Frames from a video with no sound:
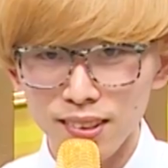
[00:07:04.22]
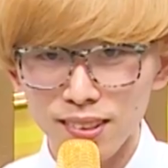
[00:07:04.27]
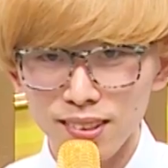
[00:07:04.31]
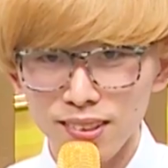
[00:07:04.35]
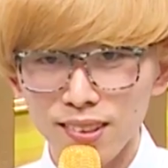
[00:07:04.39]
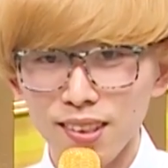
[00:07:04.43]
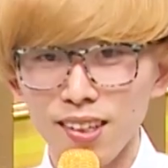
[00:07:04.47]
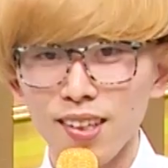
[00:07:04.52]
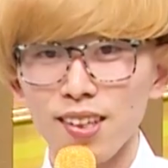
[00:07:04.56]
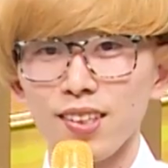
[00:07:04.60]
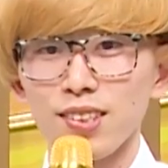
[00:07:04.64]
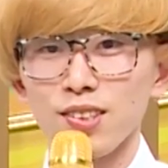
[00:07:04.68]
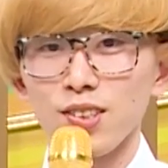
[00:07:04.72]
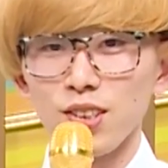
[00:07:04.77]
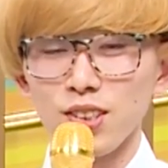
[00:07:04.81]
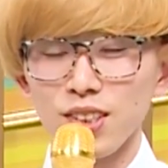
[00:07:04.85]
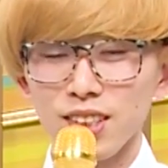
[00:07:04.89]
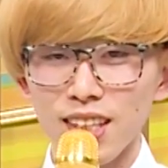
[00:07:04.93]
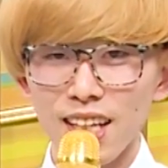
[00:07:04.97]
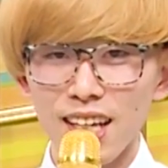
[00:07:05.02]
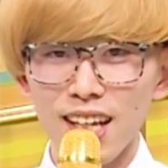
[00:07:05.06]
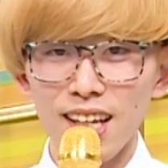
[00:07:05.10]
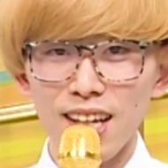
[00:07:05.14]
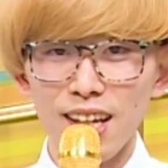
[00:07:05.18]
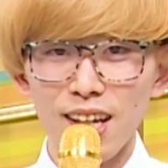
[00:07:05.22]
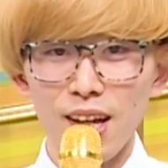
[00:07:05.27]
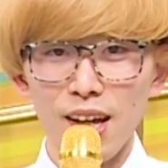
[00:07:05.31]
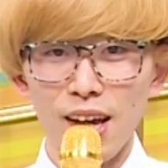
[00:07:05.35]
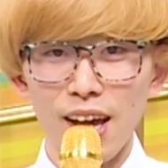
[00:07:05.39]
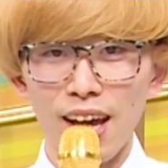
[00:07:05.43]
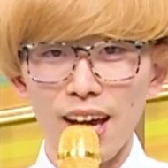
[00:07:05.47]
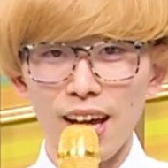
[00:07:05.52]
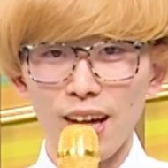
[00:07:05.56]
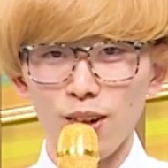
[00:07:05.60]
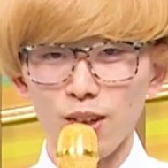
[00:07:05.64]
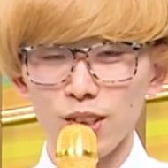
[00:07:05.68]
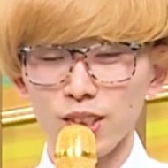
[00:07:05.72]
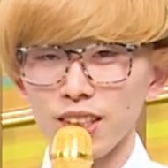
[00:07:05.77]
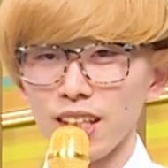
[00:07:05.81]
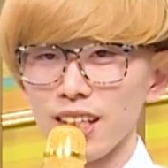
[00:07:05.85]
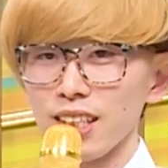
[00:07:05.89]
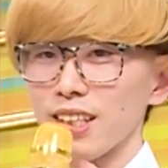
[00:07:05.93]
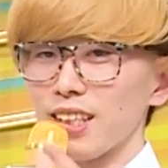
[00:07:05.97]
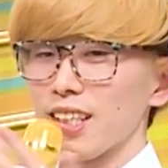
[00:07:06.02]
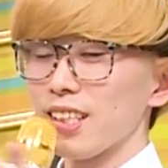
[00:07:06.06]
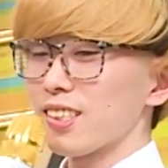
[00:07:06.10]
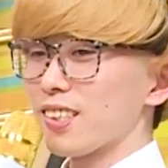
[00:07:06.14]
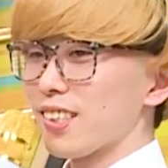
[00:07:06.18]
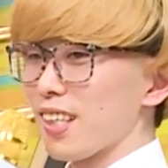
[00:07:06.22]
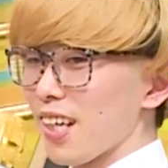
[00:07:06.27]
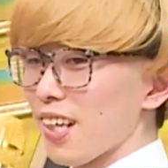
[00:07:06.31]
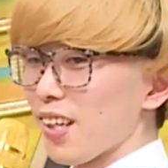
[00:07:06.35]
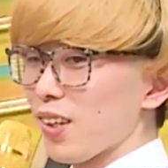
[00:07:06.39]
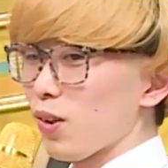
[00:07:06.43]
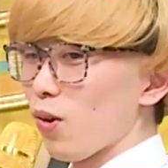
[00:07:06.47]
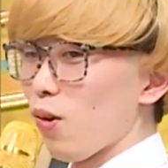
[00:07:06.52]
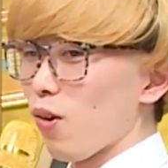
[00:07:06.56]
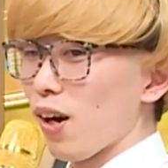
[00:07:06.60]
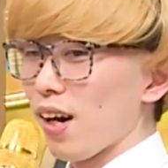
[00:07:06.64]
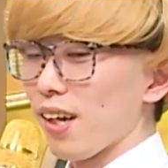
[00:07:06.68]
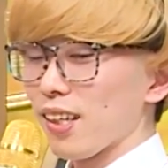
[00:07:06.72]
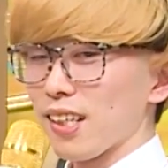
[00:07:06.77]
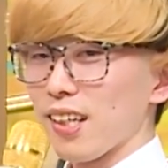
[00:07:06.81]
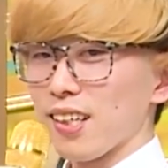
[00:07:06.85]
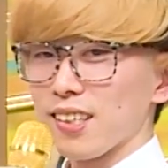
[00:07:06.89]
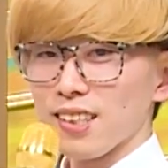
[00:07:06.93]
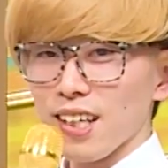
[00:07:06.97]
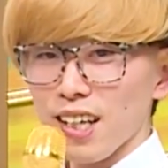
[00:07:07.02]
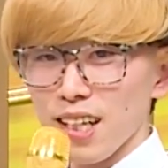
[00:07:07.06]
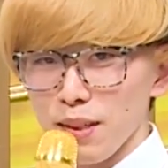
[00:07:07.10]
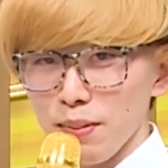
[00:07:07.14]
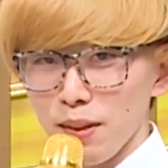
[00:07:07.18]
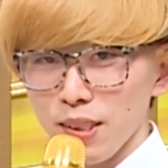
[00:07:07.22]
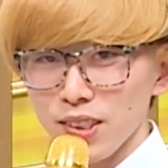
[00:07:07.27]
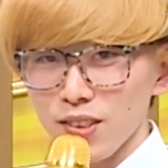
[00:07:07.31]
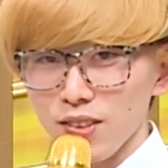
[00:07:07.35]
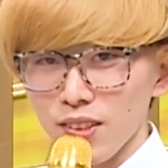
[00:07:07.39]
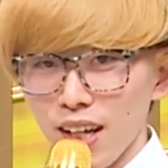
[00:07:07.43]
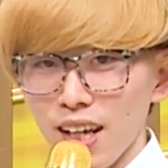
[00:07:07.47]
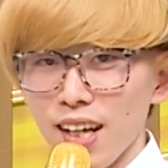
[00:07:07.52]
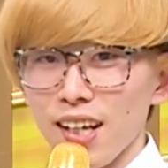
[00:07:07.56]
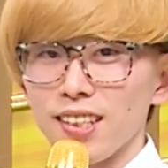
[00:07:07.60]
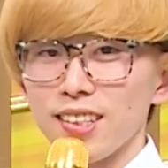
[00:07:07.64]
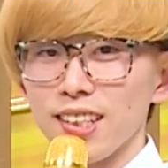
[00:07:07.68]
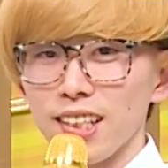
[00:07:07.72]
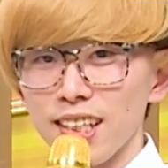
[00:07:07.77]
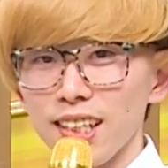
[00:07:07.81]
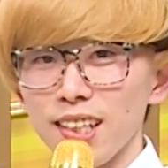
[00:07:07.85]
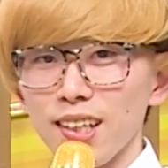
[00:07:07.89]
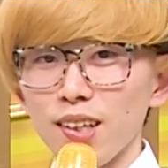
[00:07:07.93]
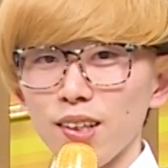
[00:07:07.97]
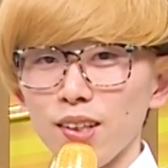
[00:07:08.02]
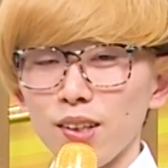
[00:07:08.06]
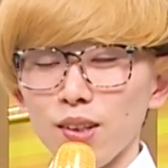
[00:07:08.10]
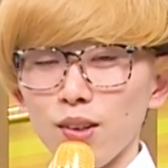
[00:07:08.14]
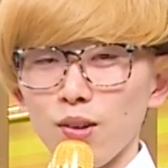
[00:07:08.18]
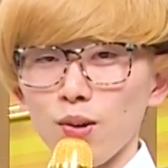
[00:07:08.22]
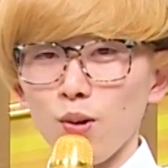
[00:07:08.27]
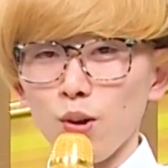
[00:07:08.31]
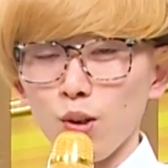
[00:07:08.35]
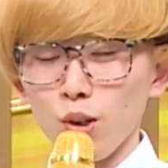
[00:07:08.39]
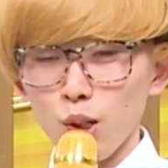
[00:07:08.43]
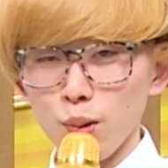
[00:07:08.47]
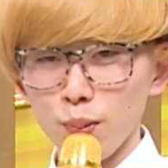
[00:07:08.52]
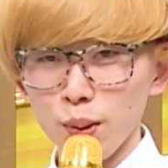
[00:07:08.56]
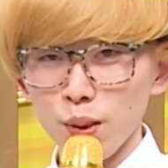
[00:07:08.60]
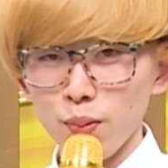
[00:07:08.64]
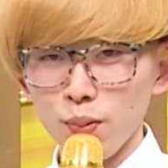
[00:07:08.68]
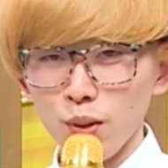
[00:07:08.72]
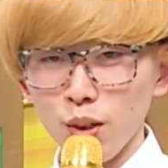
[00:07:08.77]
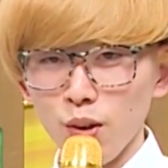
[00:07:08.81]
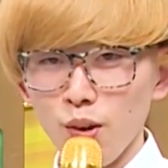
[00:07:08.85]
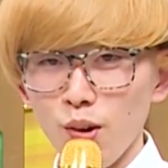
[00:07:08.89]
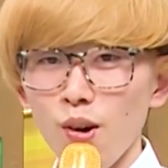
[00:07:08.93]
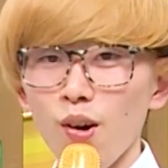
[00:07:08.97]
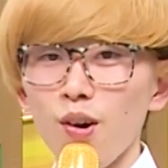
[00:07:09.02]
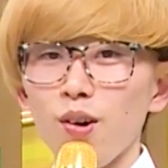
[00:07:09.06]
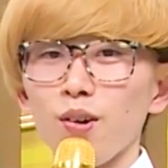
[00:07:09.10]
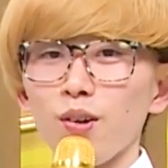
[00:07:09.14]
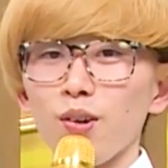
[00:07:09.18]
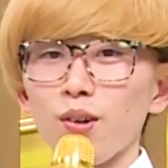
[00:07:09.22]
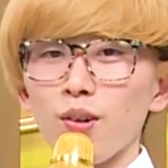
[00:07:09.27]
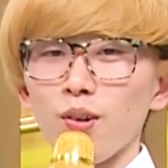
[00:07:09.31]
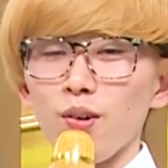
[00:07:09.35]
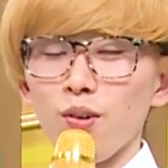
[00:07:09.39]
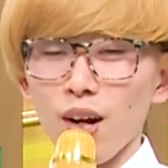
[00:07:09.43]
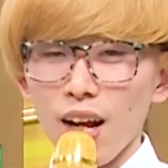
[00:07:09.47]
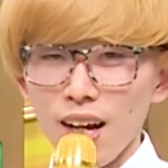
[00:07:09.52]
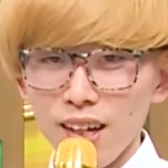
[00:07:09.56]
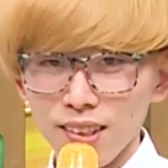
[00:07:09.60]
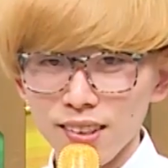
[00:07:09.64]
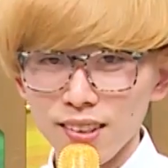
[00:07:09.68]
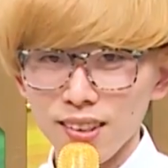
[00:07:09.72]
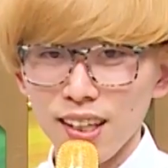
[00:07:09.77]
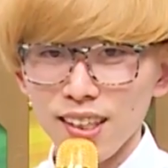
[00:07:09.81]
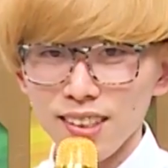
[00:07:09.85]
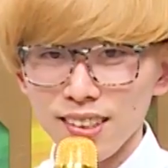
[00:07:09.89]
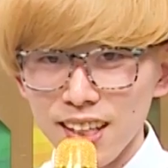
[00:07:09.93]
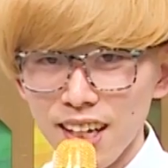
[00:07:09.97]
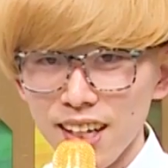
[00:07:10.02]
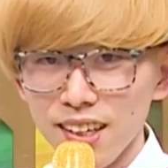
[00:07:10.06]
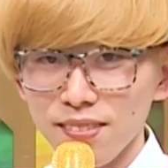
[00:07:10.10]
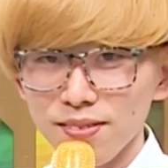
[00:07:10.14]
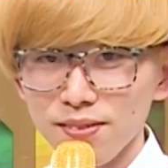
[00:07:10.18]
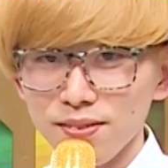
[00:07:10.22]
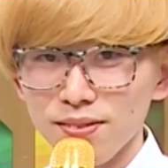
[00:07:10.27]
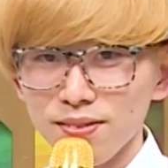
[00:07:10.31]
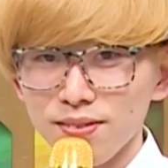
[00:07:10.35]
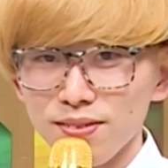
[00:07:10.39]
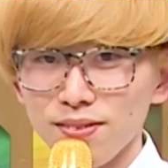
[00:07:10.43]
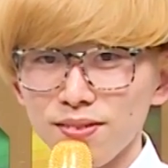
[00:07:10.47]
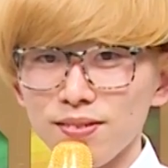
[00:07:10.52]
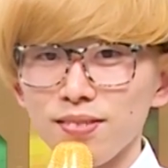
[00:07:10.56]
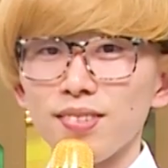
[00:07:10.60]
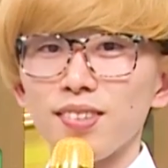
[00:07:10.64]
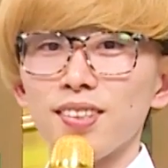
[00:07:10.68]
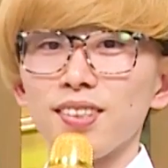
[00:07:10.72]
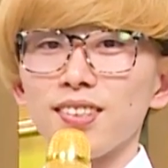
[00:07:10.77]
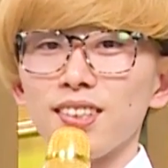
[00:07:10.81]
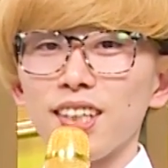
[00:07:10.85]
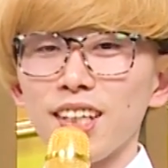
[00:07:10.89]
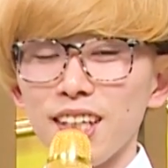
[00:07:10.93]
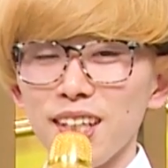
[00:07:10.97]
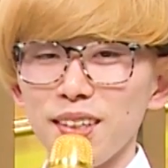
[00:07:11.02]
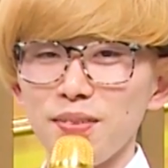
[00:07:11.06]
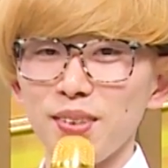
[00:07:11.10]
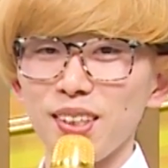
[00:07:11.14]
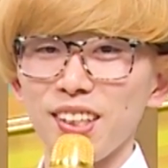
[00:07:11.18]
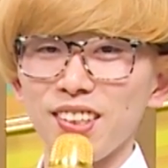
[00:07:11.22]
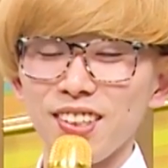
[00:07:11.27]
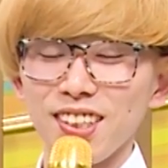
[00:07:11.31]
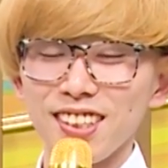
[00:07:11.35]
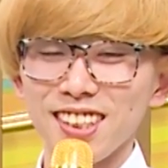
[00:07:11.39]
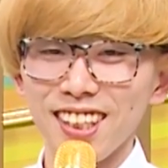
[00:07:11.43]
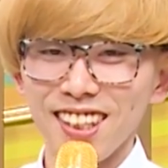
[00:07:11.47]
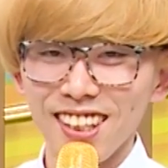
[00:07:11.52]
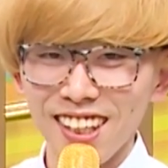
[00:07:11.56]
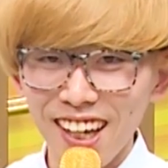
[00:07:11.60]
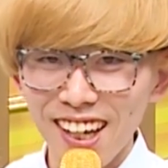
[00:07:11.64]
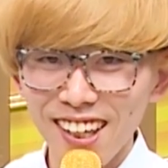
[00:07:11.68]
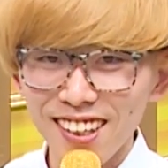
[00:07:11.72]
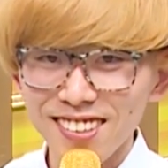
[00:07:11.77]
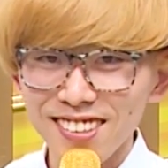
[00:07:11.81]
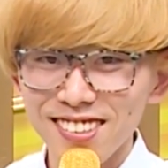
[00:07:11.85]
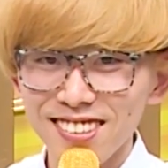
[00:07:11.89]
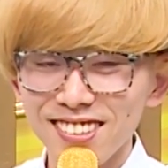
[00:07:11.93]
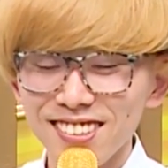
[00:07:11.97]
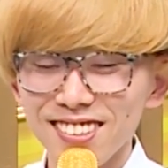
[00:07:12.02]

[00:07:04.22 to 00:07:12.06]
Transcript: すそして、えー、こちらにですね動画たくさんありますのでぜひお好みのものをご覧くださいぜひ見てくださいね